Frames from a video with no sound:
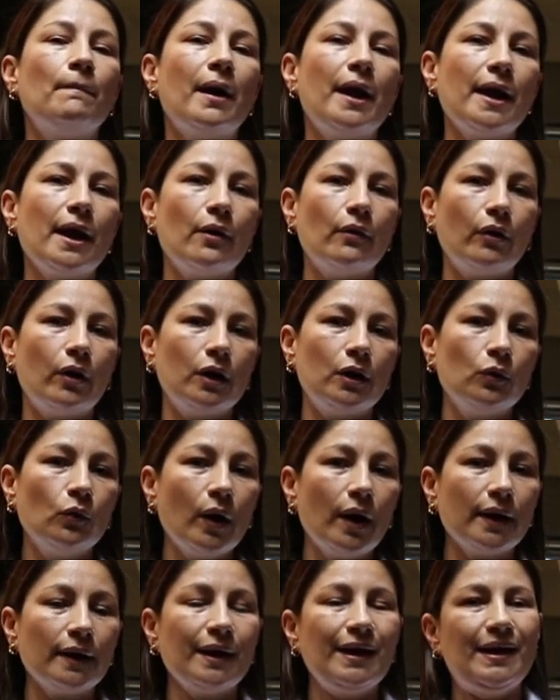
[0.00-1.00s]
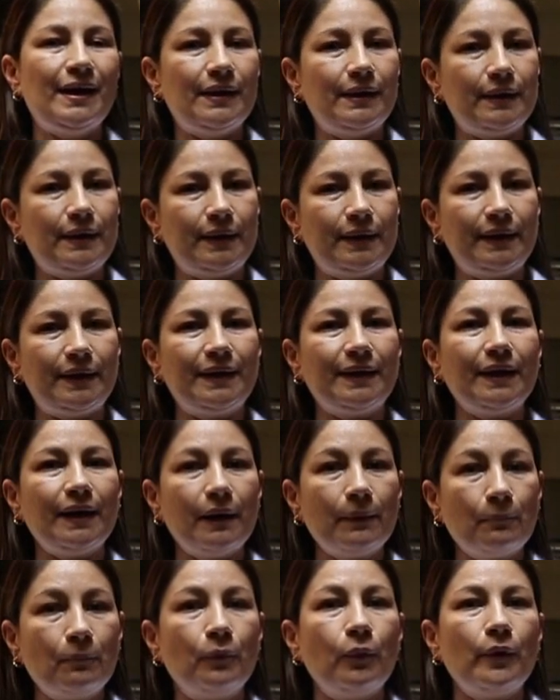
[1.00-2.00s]
para evaluar
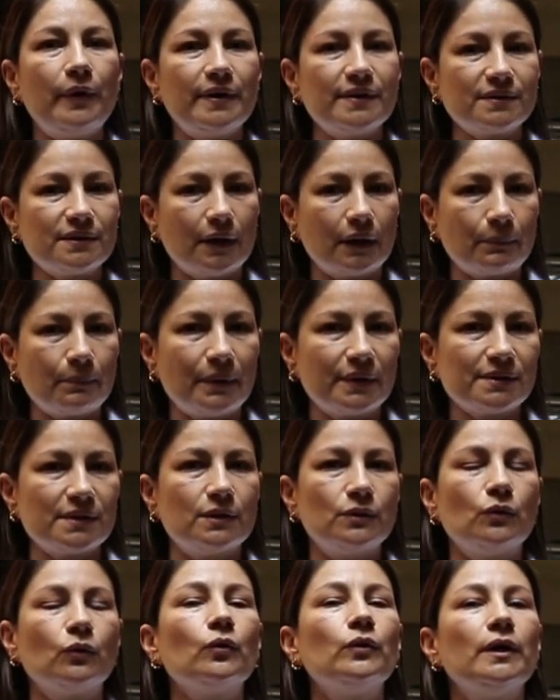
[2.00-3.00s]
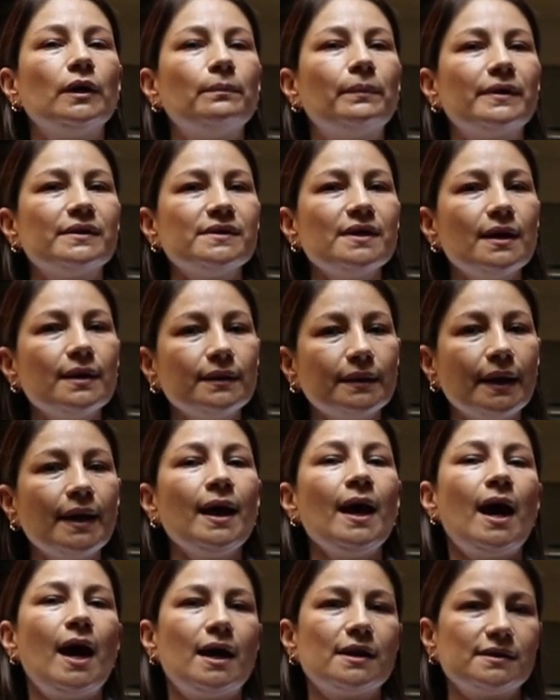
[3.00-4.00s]
qué puede estar pasando con el paciente,
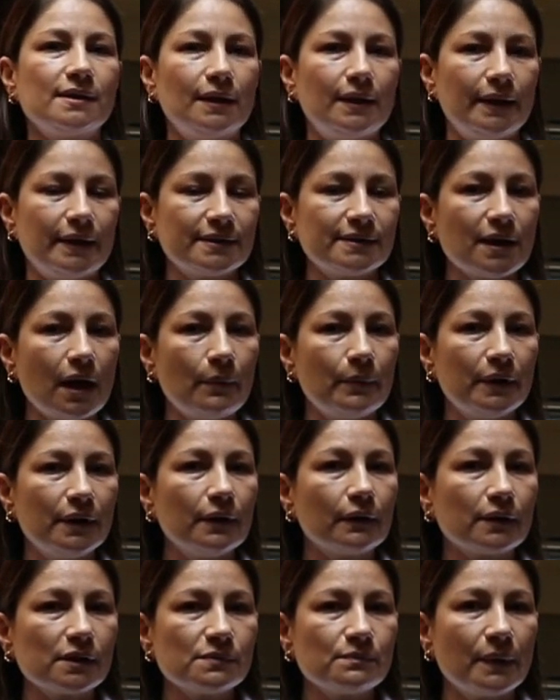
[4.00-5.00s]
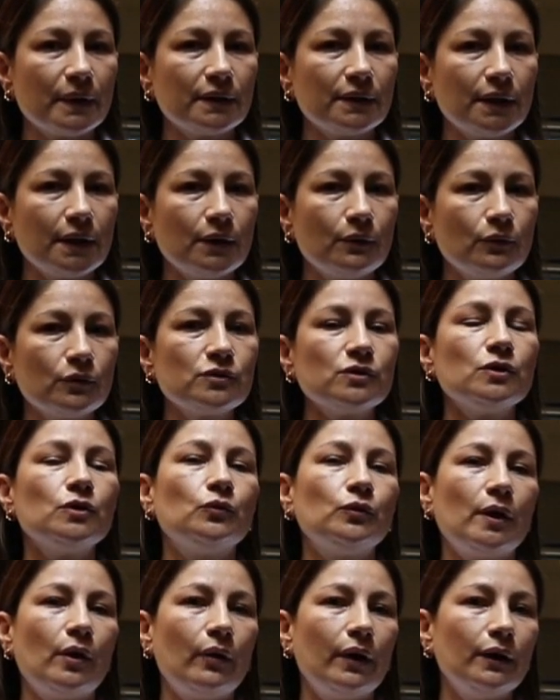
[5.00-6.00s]
hacer exámenes respectivos
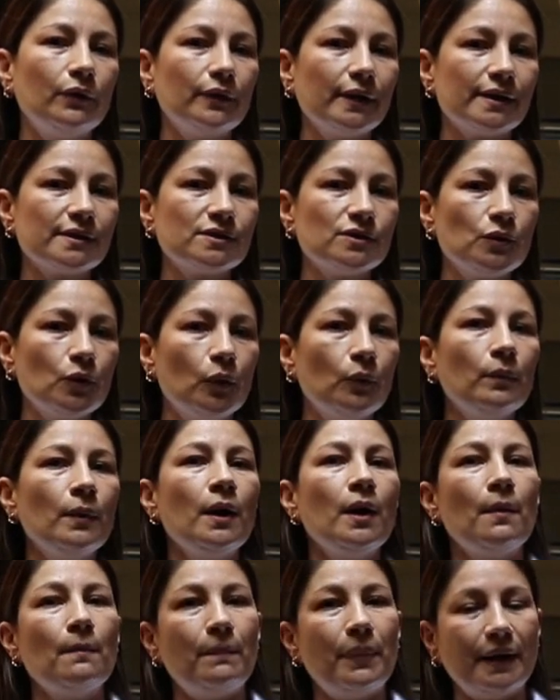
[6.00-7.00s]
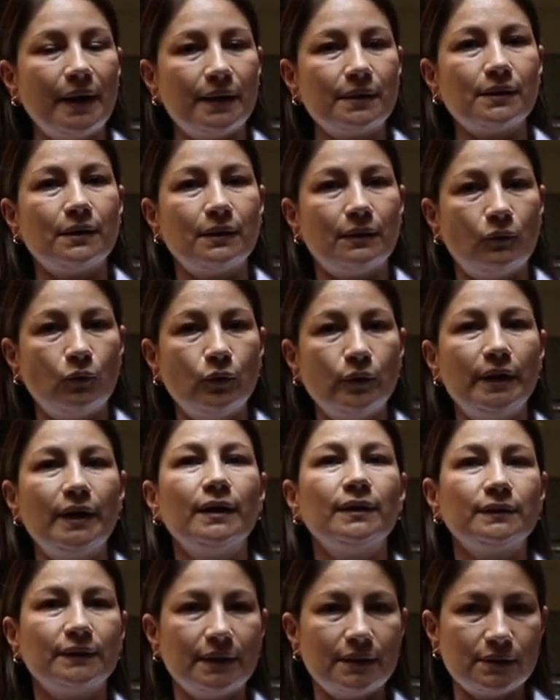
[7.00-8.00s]
y una valoración para
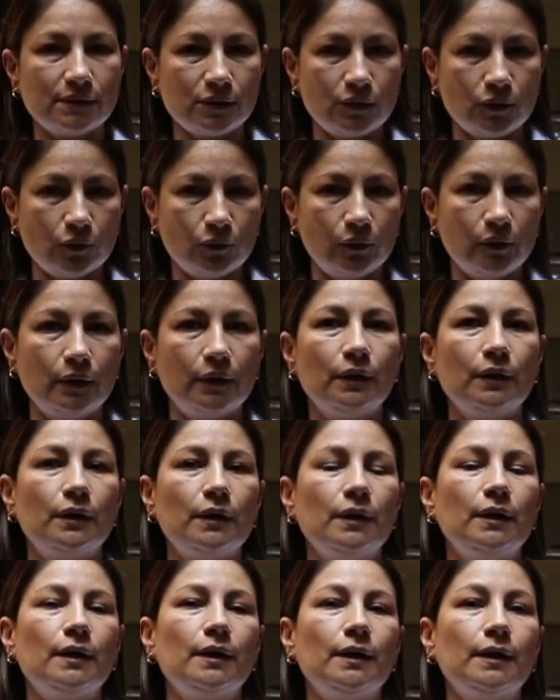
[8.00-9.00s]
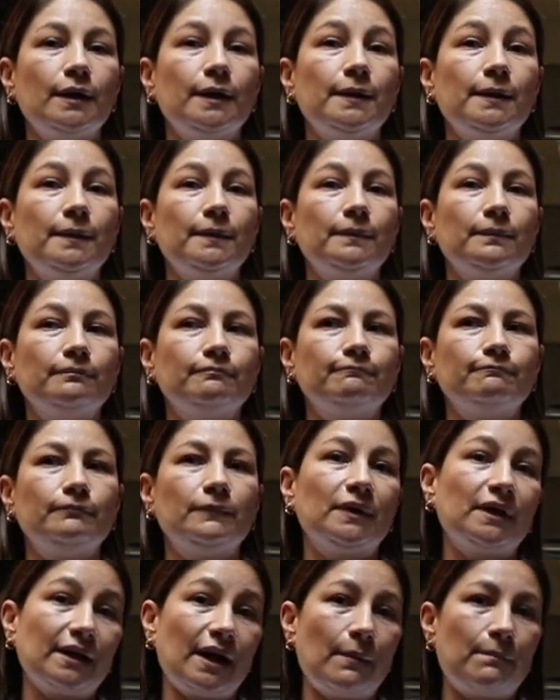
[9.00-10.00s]
una atención eh,
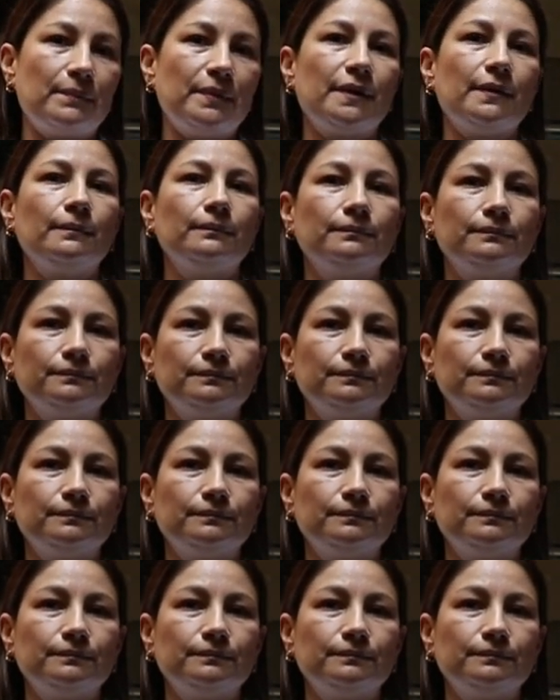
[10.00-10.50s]
rápida.